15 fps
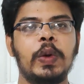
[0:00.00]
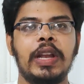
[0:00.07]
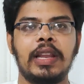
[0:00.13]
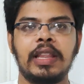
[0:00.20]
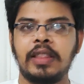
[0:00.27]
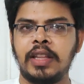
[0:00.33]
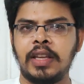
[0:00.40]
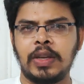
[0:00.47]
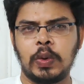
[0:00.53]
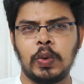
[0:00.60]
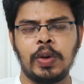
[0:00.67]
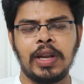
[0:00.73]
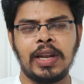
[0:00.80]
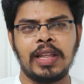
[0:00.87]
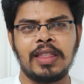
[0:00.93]
கூகுள்லேருந்து
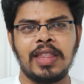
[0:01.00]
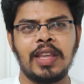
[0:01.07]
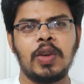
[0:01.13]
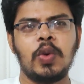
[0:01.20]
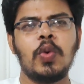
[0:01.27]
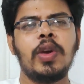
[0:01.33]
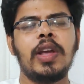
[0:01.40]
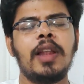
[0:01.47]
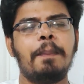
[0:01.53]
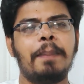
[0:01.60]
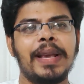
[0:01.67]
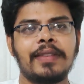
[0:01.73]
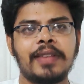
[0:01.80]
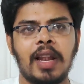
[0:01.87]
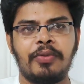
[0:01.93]
கூகுள்லேருந்து கூகுள்
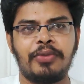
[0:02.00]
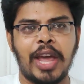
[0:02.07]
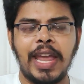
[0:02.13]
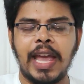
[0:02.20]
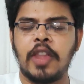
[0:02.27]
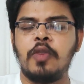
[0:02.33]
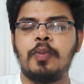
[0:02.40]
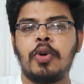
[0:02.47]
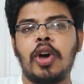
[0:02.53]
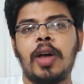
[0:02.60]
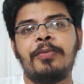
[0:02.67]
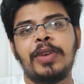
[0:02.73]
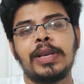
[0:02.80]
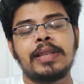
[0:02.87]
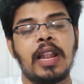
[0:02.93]
பிக்சல் ஃபைவ் அது
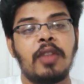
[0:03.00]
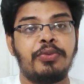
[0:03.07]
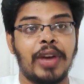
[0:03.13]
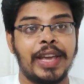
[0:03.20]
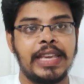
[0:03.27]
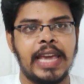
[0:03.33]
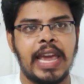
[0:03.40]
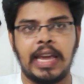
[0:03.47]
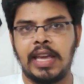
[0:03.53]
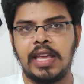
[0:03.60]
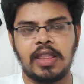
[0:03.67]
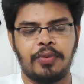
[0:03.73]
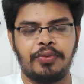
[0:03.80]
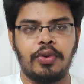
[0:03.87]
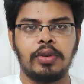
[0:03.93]
போக பிக்சல் ஃபைவ் ஏ
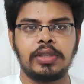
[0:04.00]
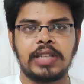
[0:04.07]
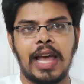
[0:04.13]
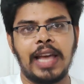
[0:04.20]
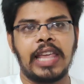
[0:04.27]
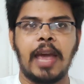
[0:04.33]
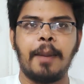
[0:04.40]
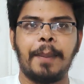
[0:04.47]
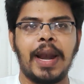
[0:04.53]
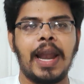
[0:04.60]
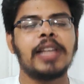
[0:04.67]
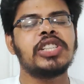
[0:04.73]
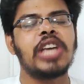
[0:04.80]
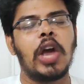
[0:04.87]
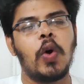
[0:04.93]
இந்த ஃபோன்ஸ்லாம் எப்போ
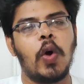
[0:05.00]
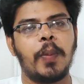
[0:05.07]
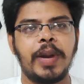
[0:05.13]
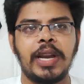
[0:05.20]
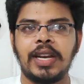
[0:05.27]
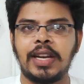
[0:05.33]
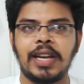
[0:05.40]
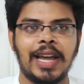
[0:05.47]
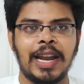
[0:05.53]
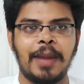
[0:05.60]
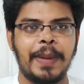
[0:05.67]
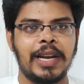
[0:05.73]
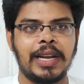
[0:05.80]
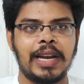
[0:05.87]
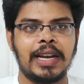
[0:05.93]
லான்ச் ஆகும் அப்படின்னு
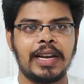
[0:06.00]
நிறைய பேர்